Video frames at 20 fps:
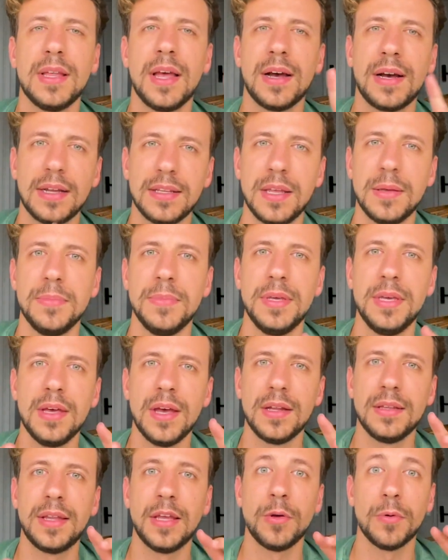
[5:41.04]
tem
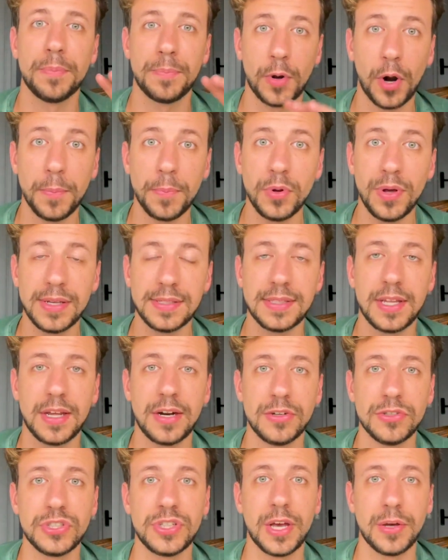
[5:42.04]
academia, tem um próprio
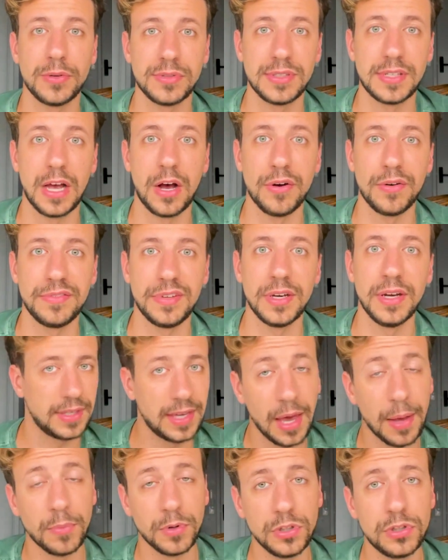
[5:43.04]
restaurante que é o Sálvia,
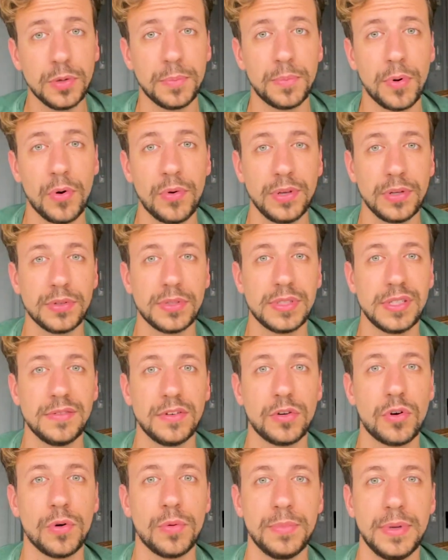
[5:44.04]
que é muito bom,
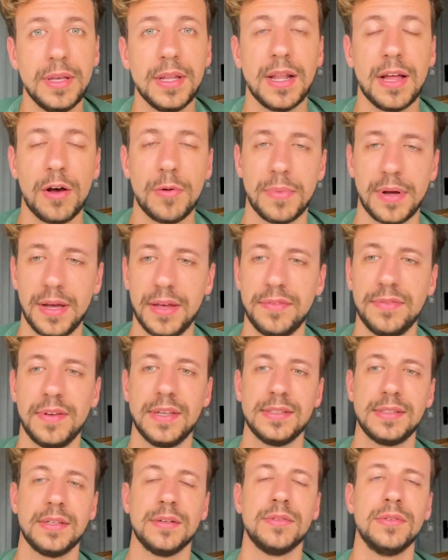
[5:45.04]
inclusive comi lá uma
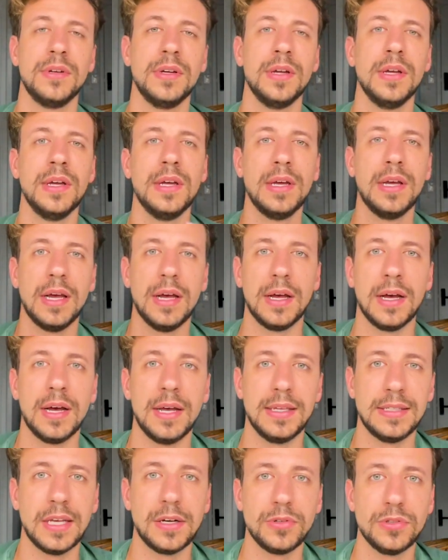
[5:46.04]
refeição
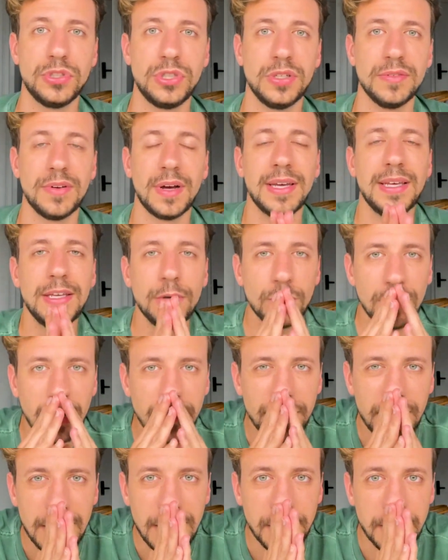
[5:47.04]
executiva e o
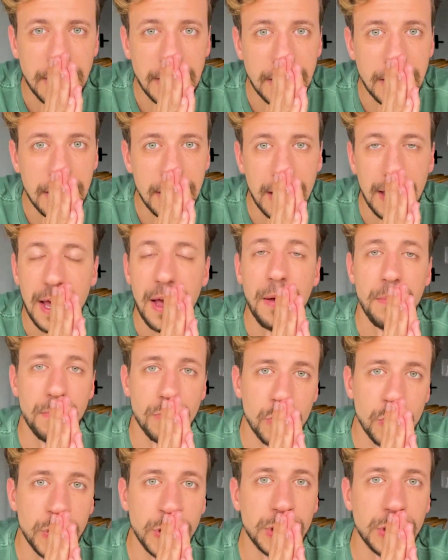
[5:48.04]
café da manhã é
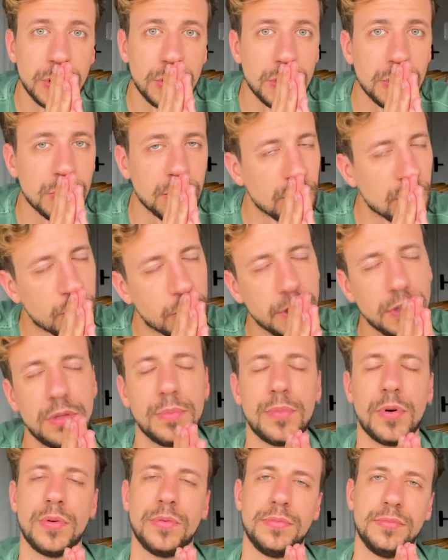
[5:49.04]
muito, muito
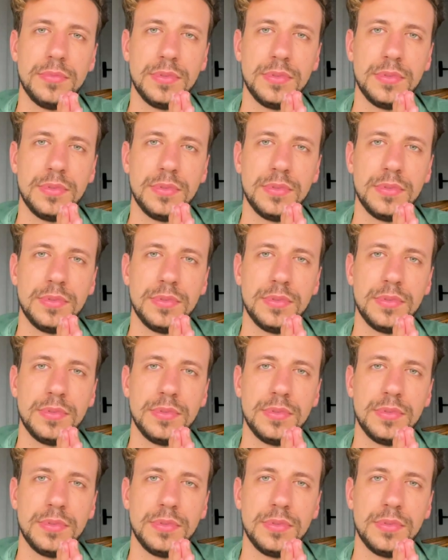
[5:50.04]
bom.